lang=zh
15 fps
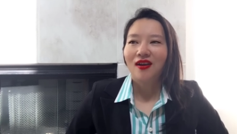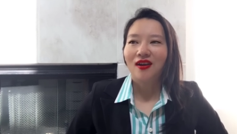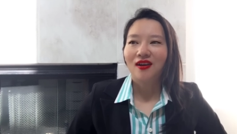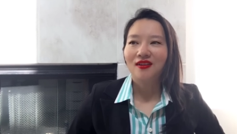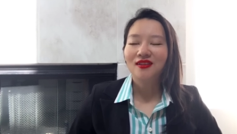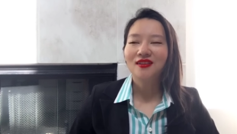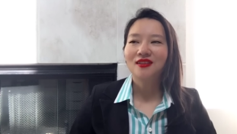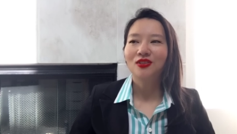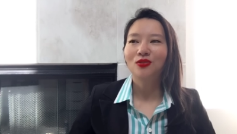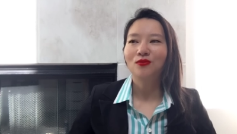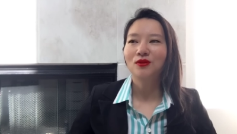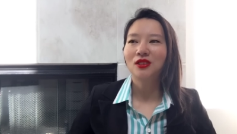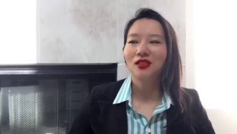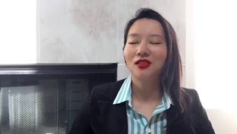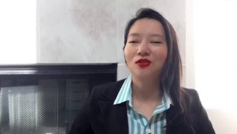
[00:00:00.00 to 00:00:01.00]
呃，任何
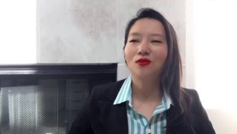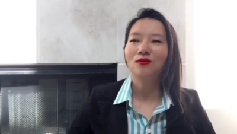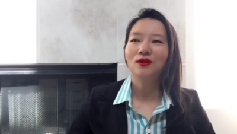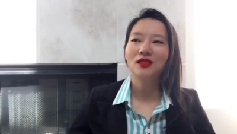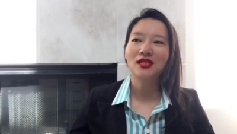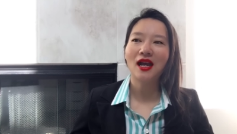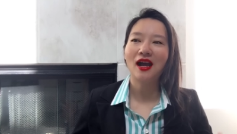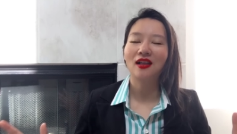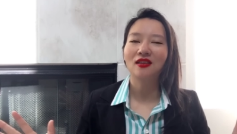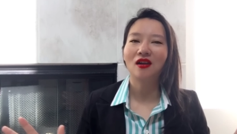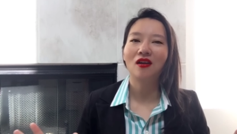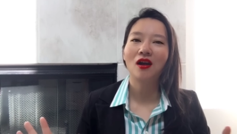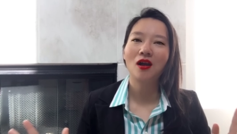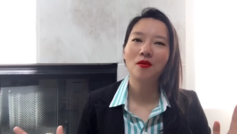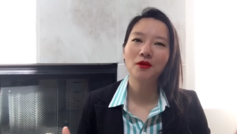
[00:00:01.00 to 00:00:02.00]
东西用一下，然
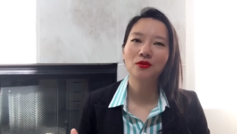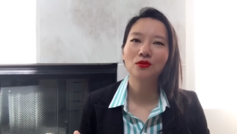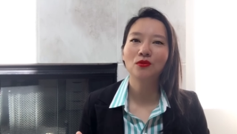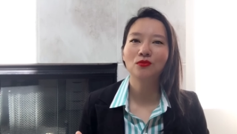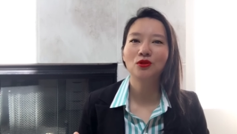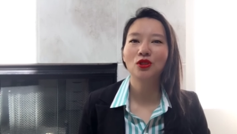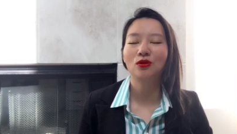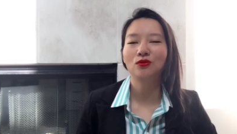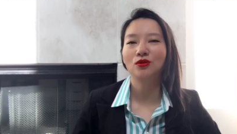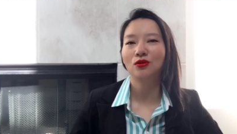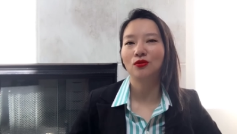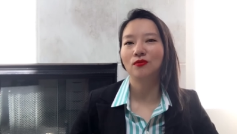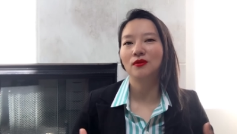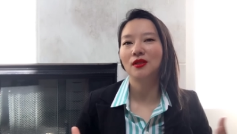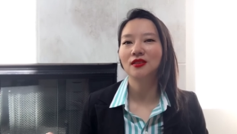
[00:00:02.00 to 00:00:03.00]
后还没有用旧
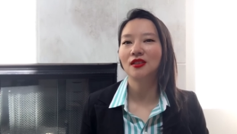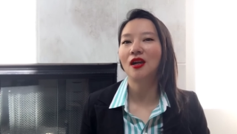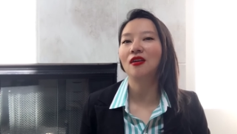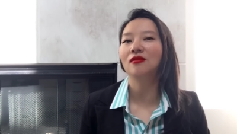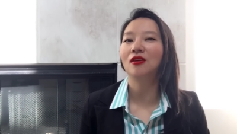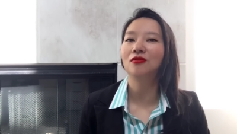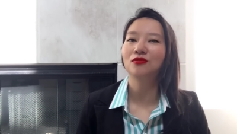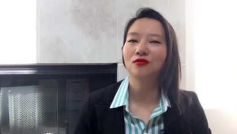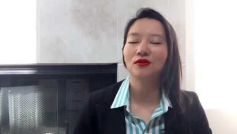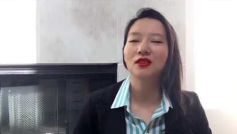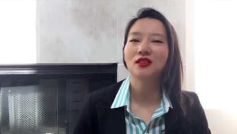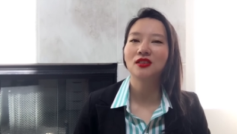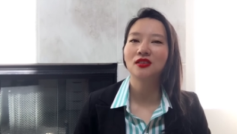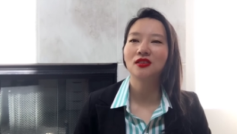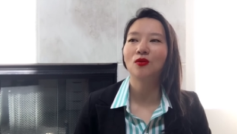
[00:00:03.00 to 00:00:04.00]
就扔掉，然后就
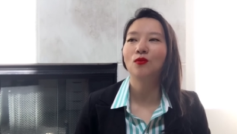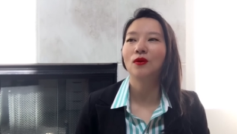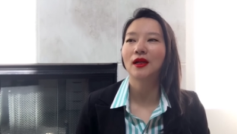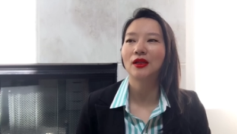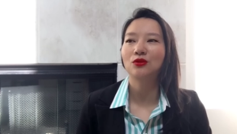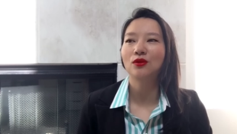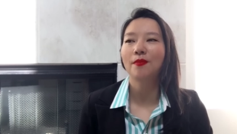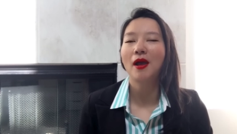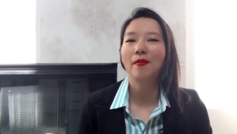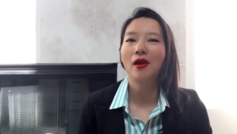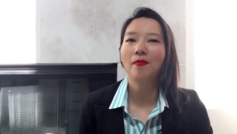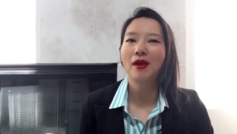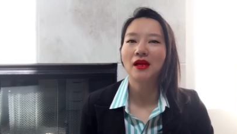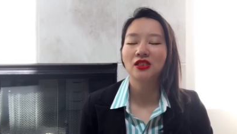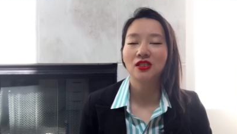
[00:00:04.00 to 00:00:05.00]
进新的货，感觉买
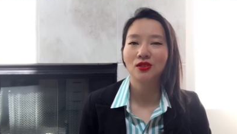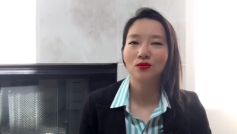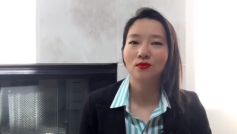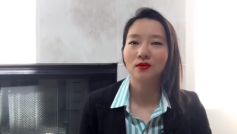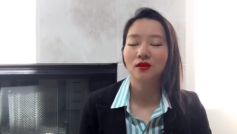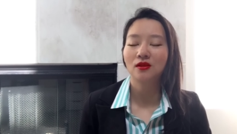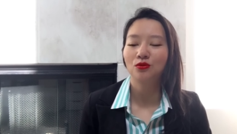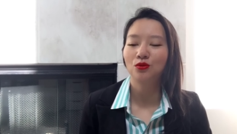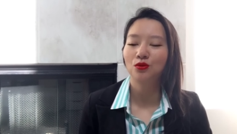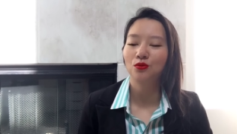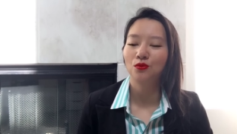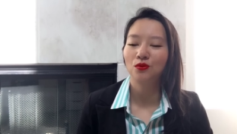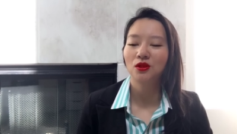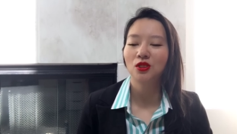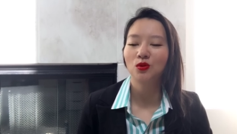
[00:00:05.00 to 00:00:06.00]
买买是一种乐趣，
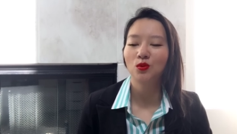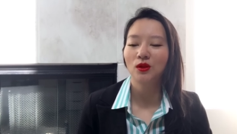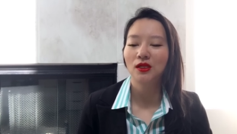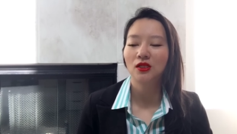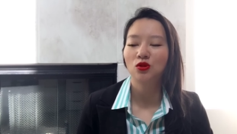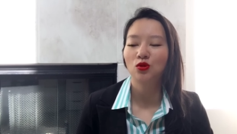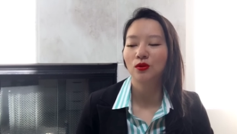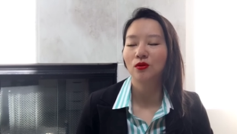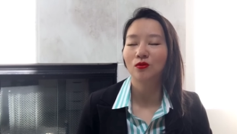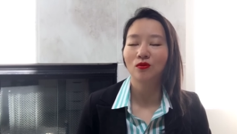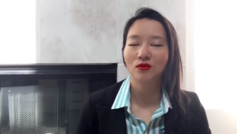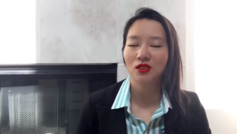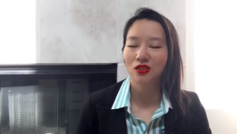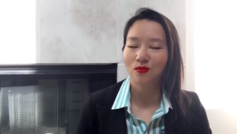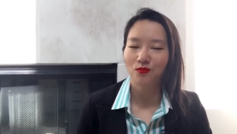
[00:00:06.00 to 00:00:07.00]
于是对所有
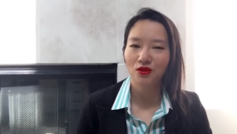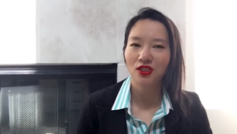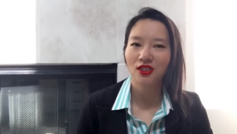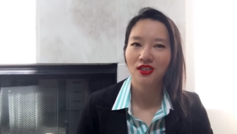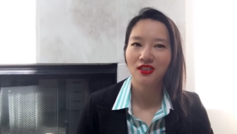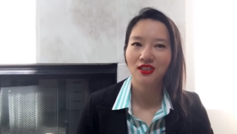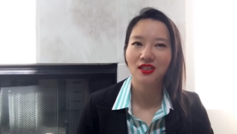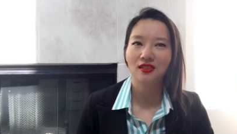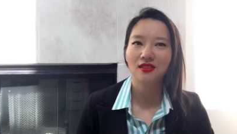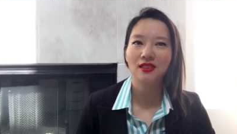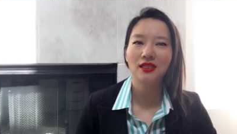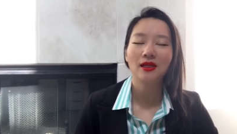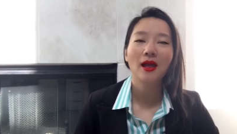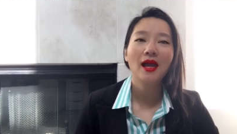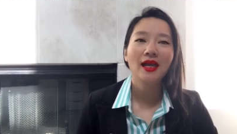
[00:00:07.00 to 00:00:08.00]
东西都不是很珍
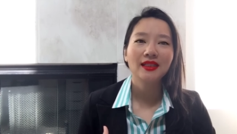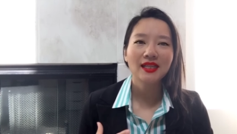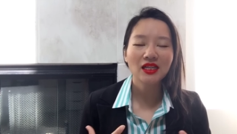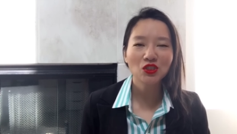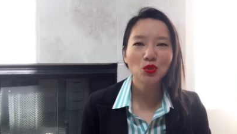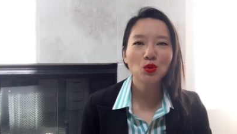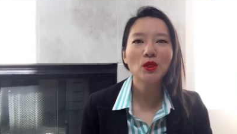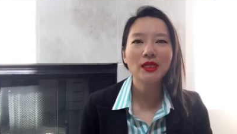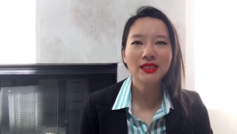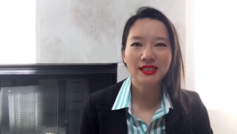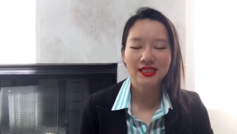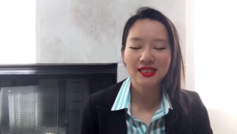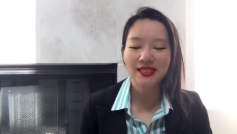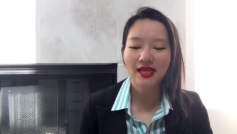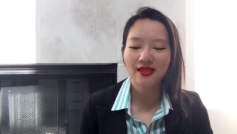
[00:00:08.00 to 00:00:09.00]
惜。但是做了
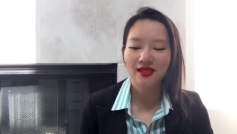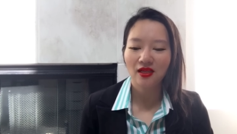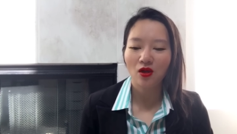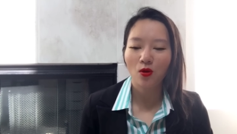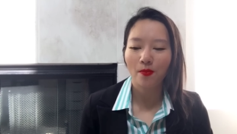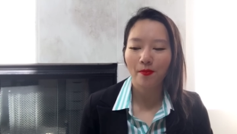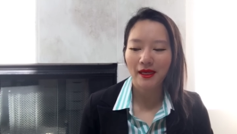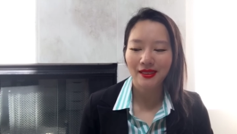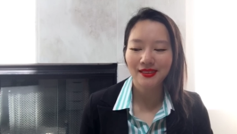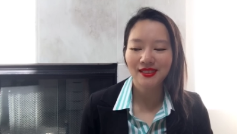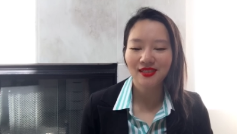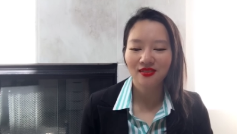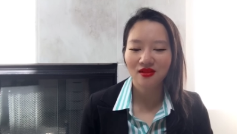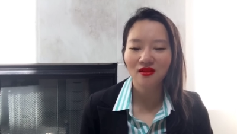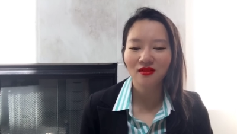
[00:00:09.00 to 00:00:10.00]
极简以后，每一
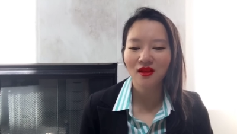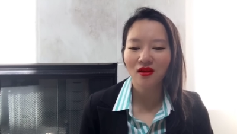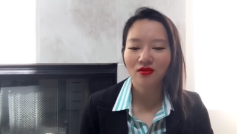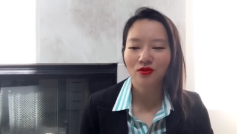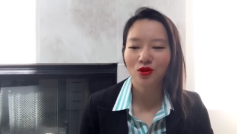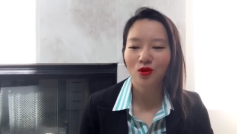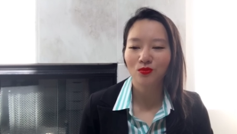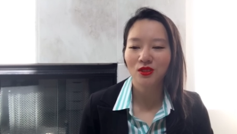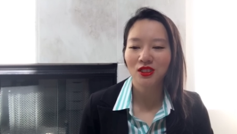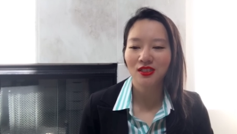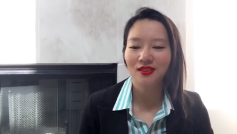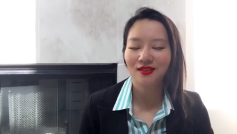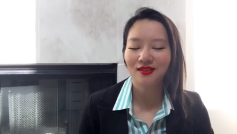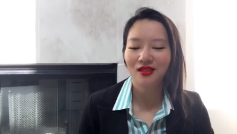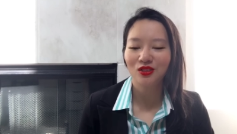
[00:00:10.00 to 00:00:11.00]
次扔掉的东
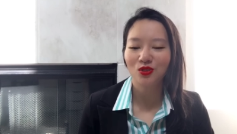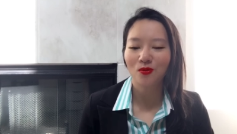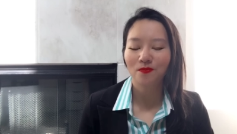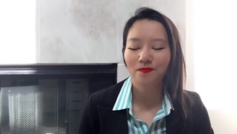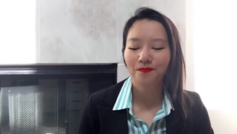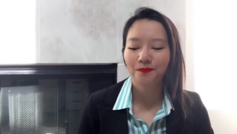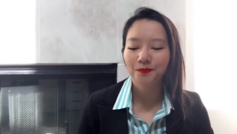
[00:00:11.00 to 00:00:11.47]
西的那种